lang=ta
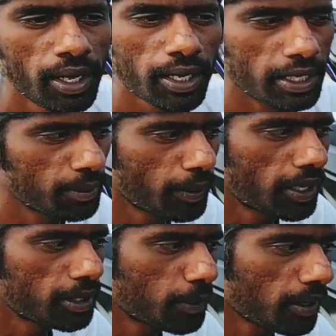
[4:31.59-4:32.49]
கண்டிப்பாக
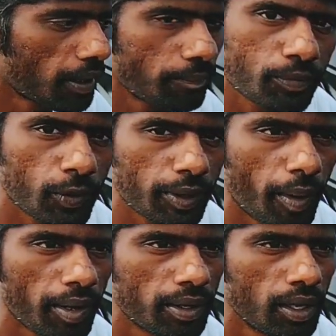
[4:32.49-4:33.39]
இது பண்ணலாம் ஓகேவா
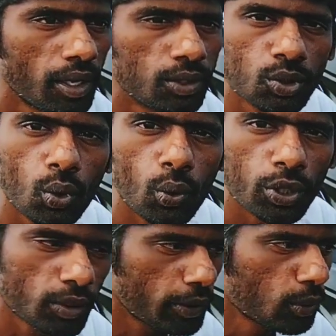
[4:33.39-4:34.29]
ஸோ இந்த
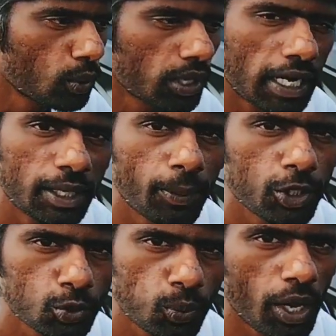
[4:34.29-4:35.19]
வீடியோ உங்களுக்கு கண்டிப்பாக
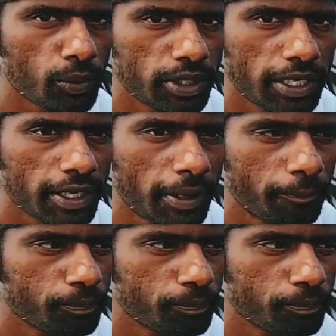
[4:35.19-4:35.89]
யூஸ்ஃபுல்லாக இருக்கும்னு நினைக்கிறேன்